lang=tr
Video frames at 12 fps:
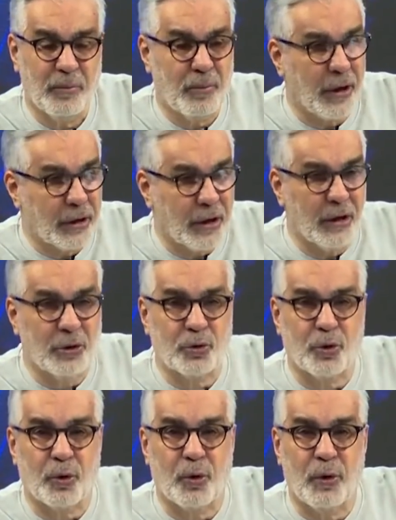Paralı
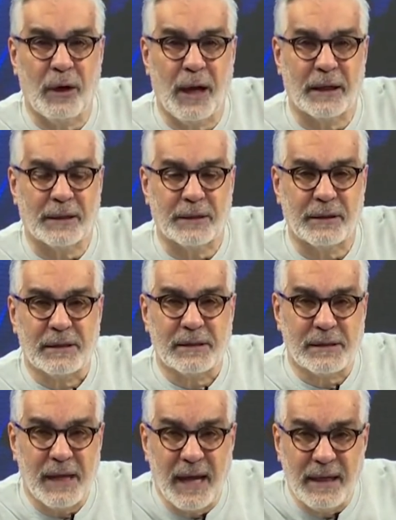troller.
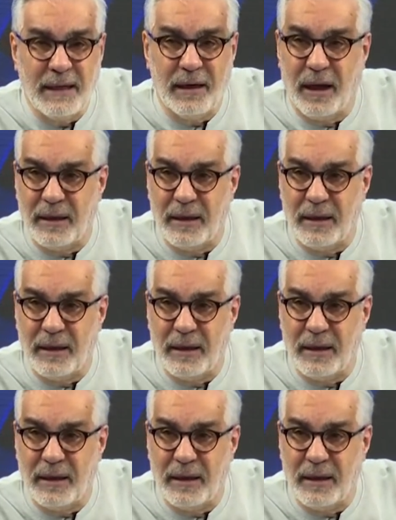Sen